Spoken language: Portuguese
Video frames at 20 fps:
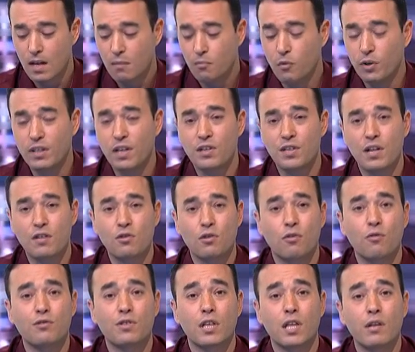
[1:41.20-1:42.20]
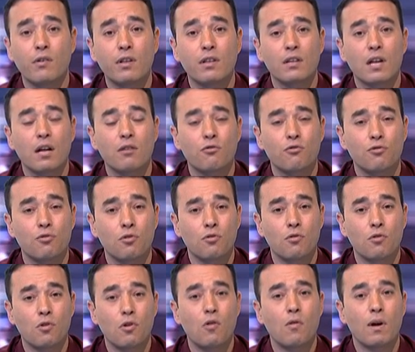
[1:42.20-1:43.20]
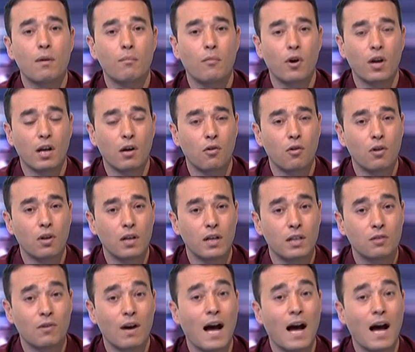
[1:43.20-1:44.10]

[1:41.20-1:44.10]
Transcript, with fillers: Muita gente só conseguiu entrar no jogo com a bola rolando.